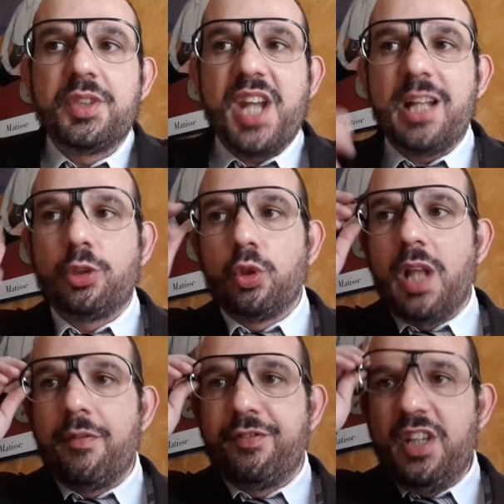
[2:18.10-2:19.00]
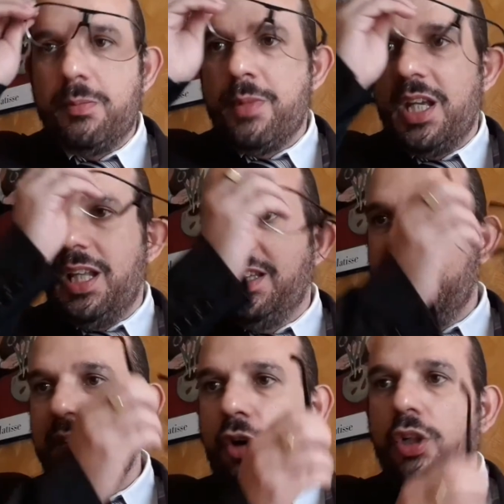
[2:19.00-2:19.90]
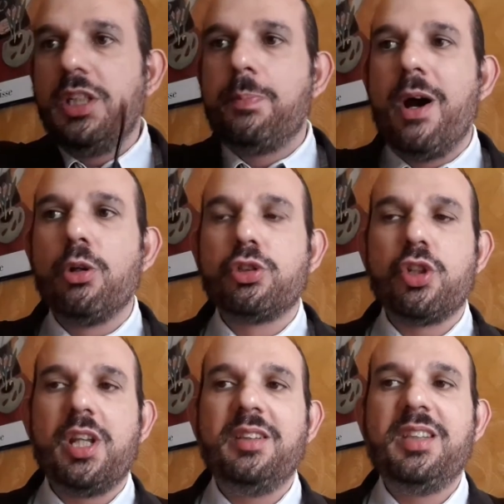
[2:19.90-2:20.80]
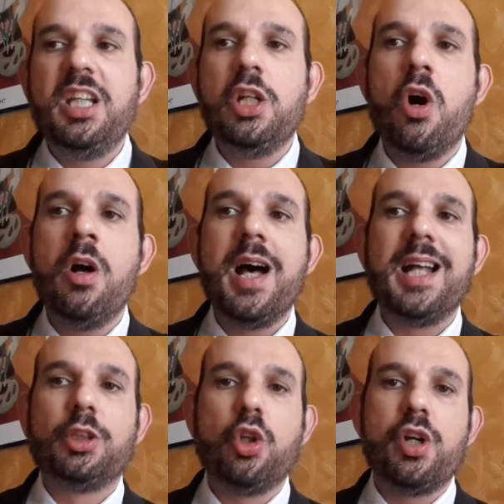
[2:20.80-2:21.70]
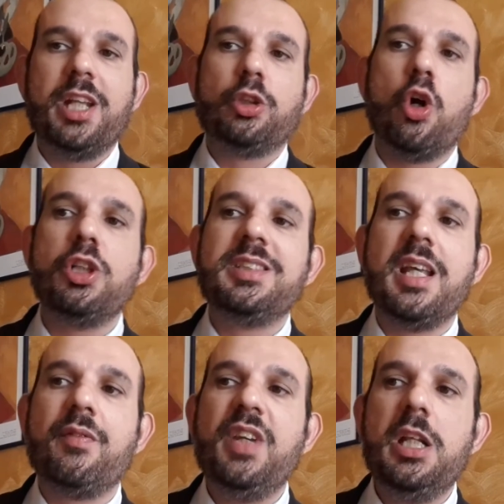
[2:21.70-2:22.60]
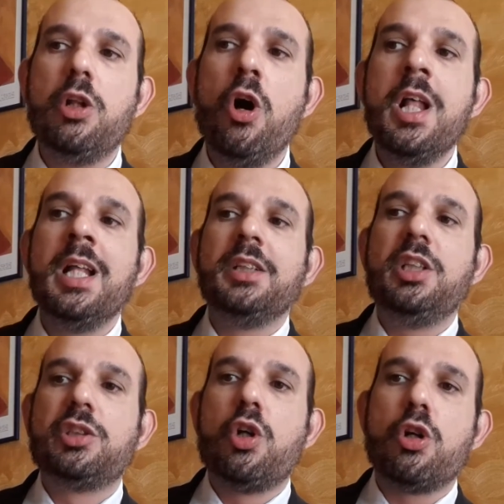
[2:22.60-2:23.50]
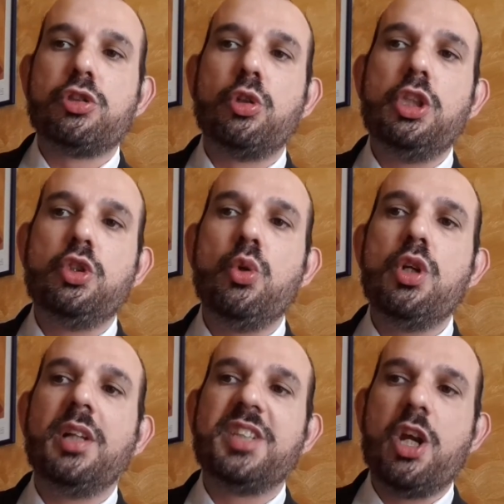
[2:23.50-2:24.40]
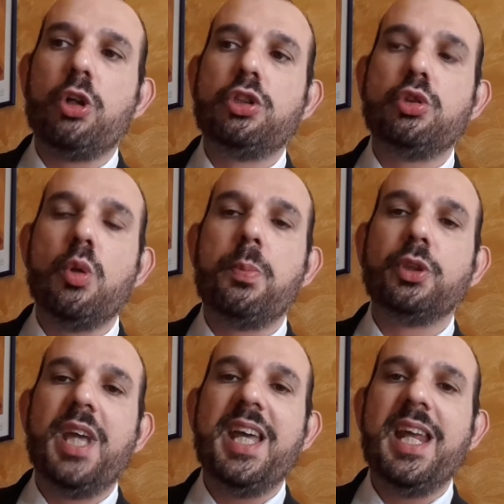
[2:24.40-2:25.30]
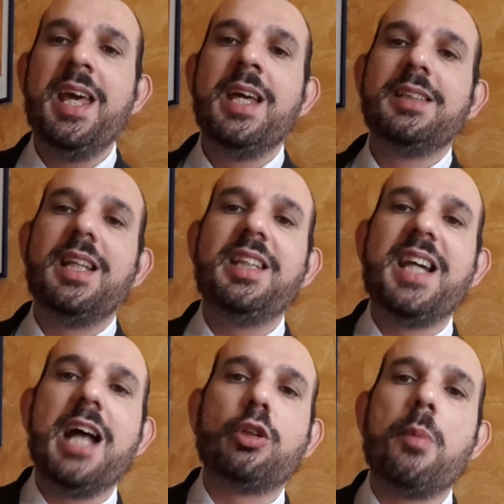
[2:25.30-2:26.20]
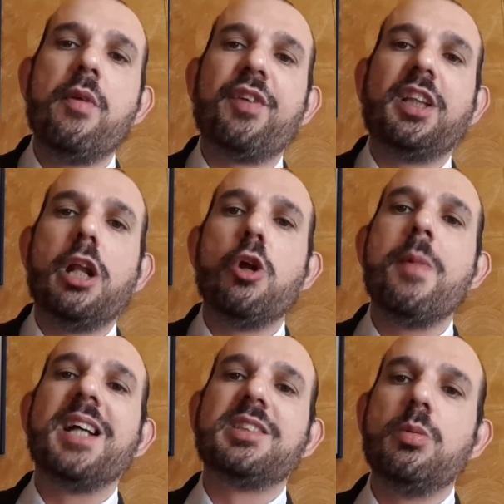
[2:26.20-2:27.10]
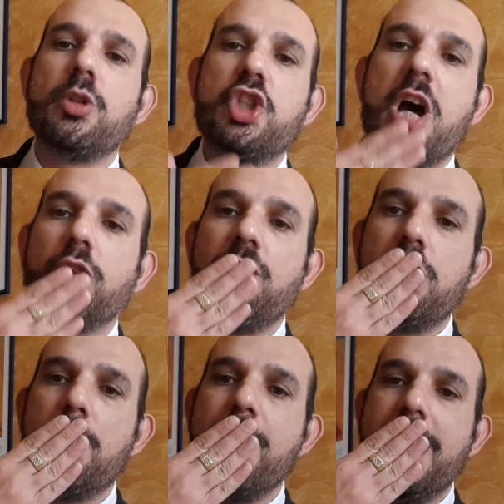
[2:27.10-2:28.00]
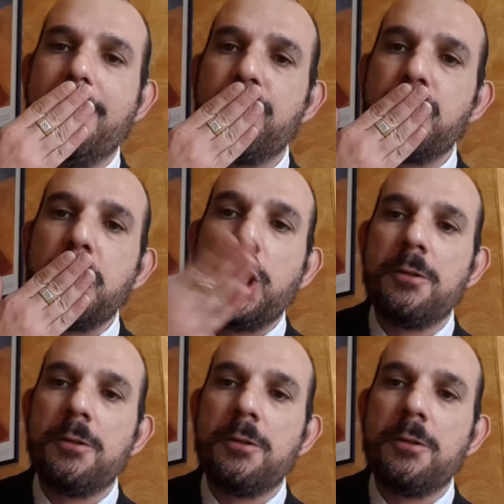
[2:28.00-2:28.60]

tratto dal film Il Divo di Paolo Sorrentino, attore Tony Servillo, discorso di Giulio Andreotti sul potere dedicato a mio fratello Massimo. Ciao, ti voglio bene.